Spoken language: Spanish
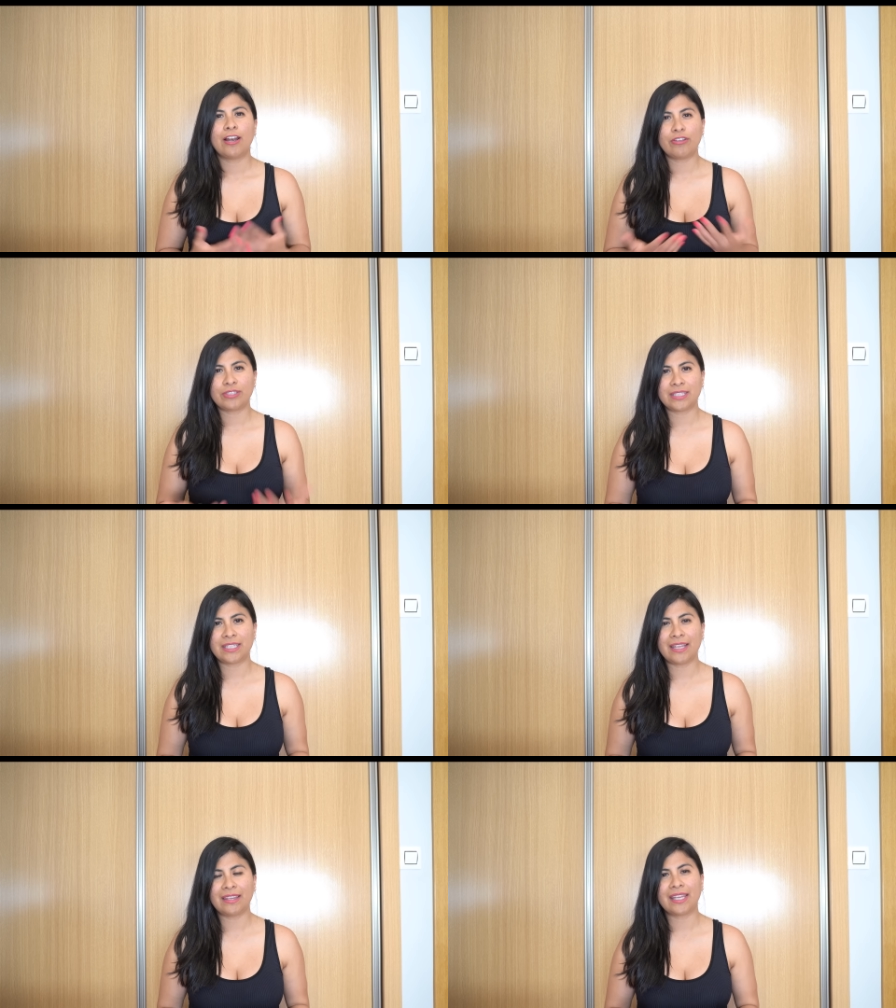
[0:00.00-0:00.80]
Lo
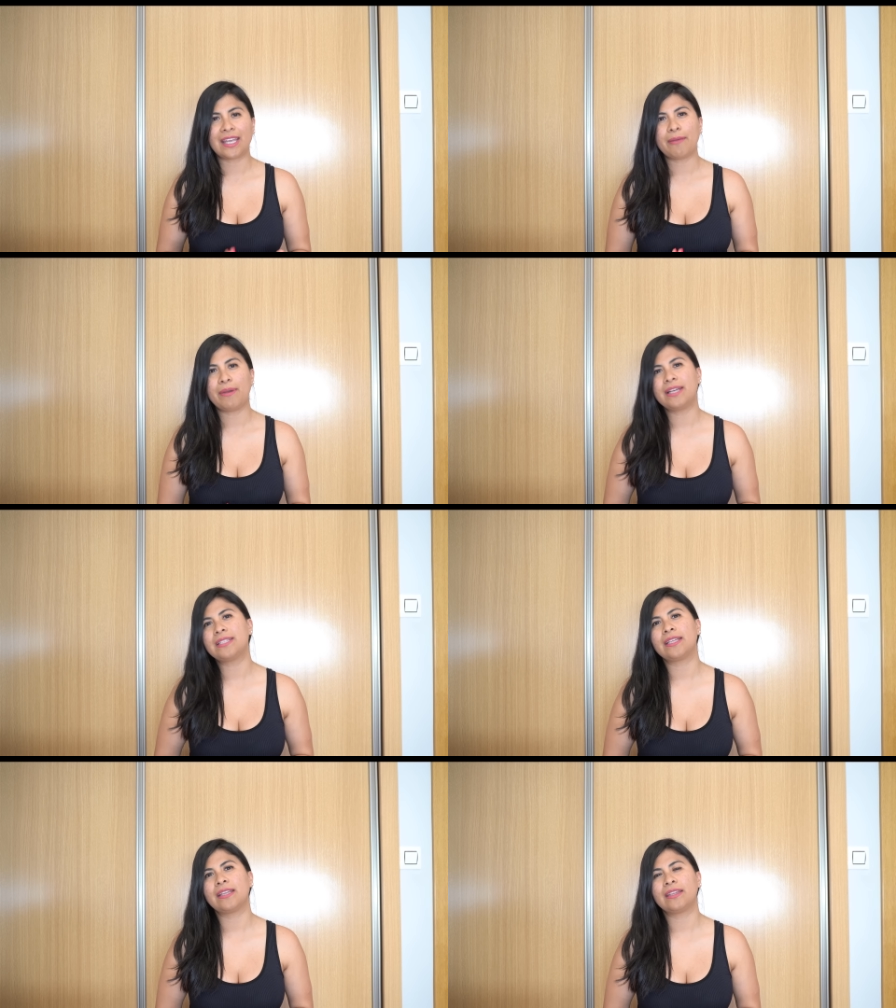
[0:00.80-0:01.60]
siguiente que va a
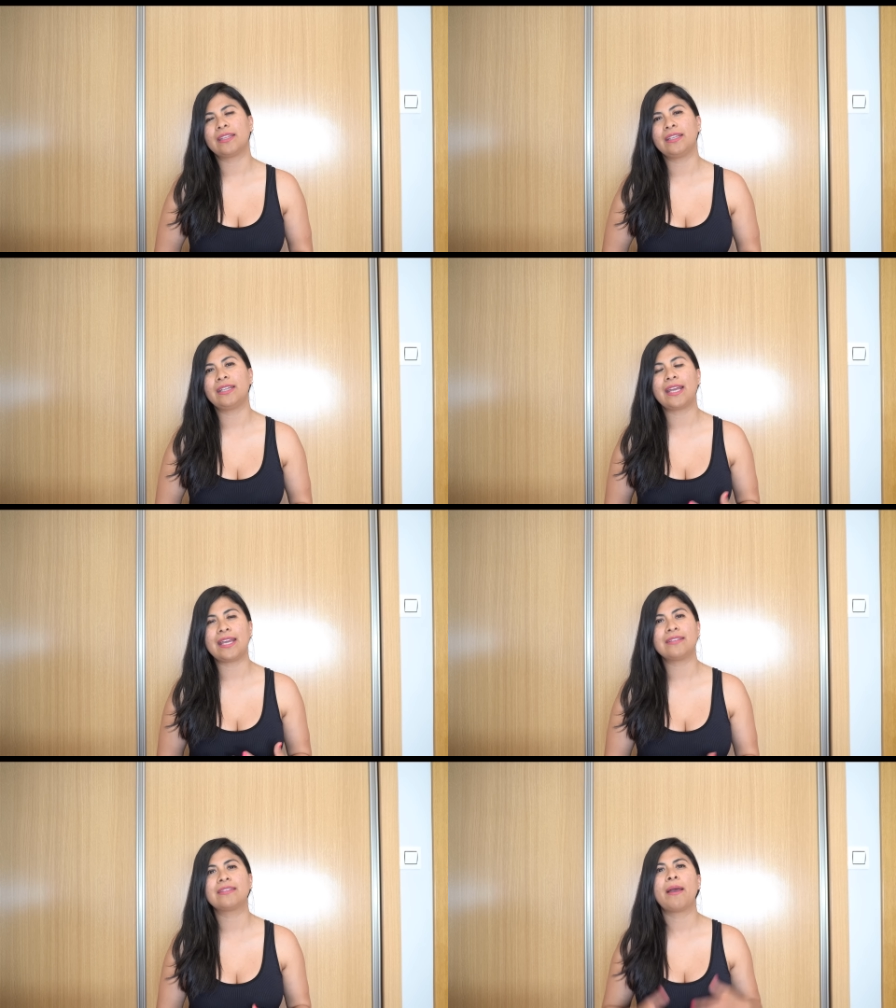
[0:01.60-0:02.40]
sentir
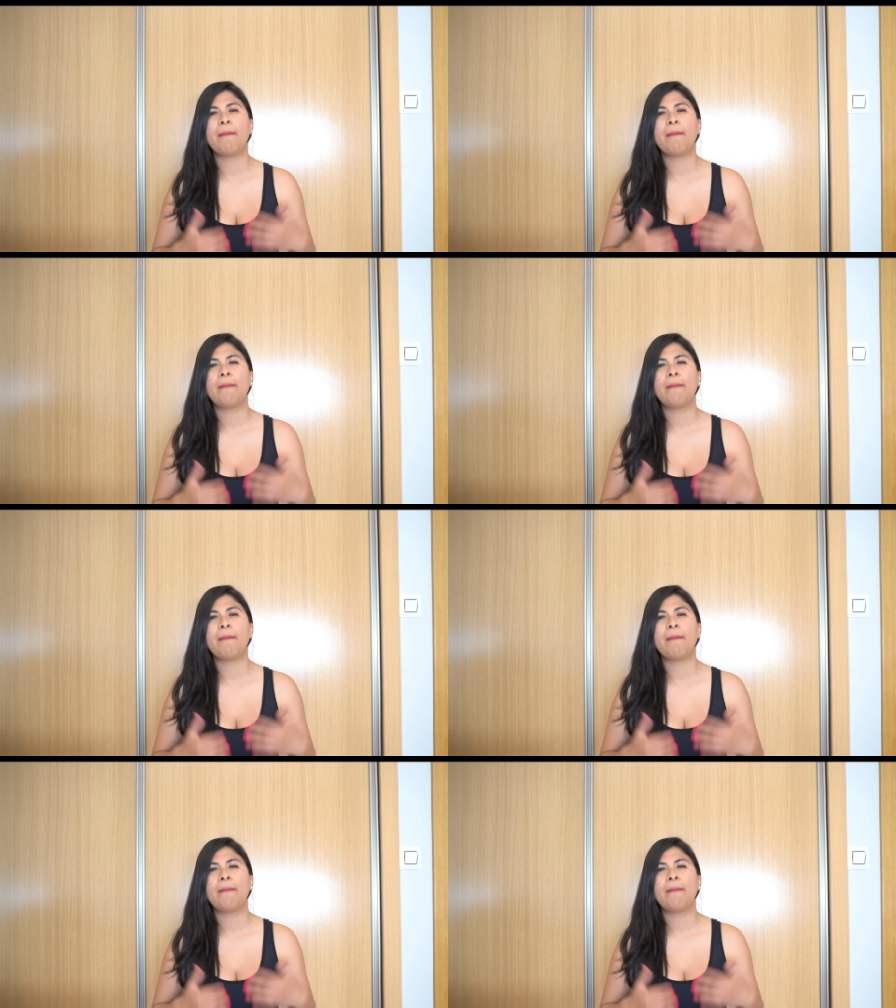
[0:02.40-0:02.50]
es